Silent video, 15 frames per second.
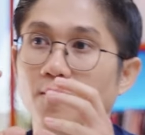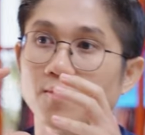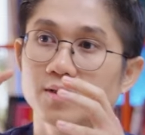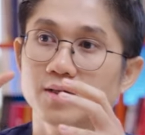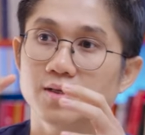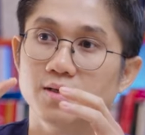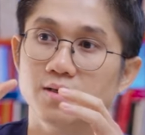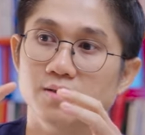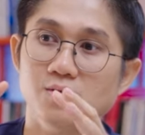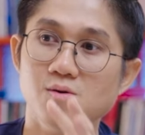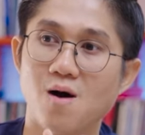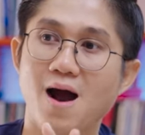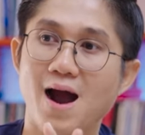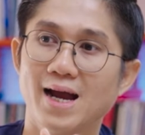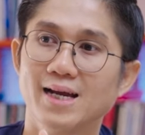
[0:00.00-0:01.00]
một người hướng
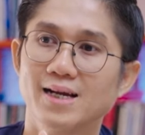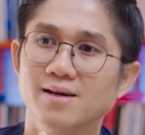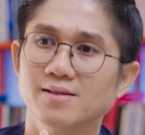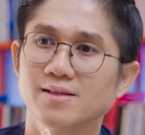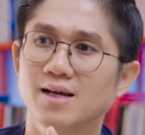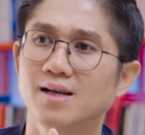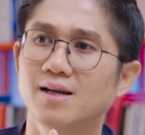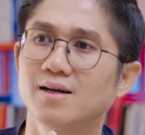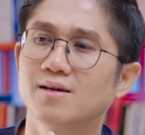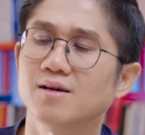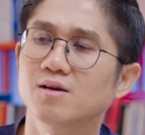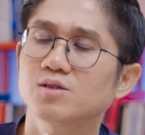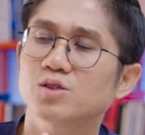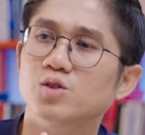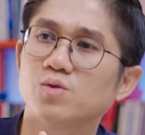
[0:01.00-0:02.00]
ngoại có thể là rất
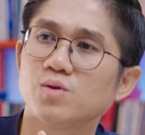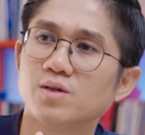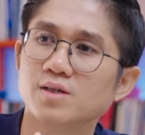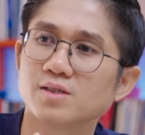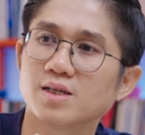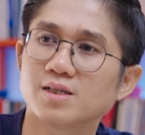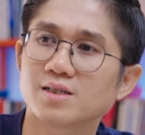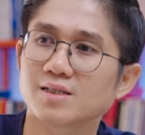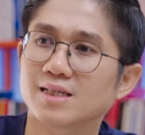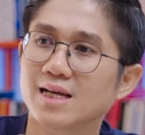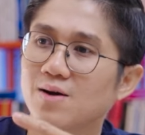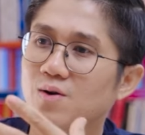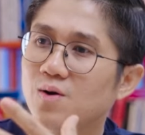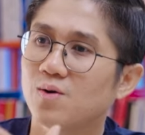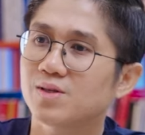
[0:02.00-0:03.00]
có xu hướng thích
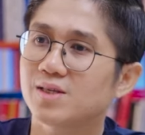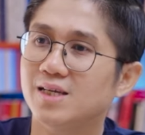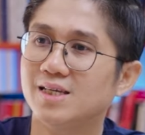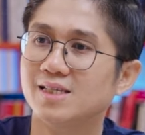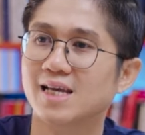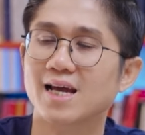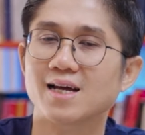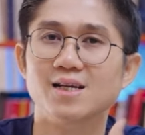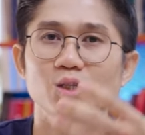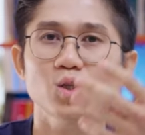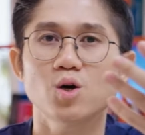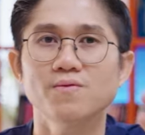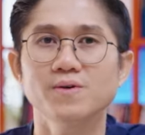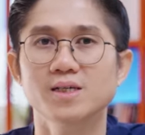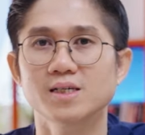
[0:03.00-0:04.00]
trao đổi, chia sẻ, kết
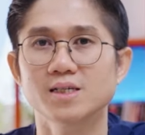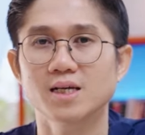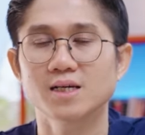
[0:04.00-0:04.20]
nối với người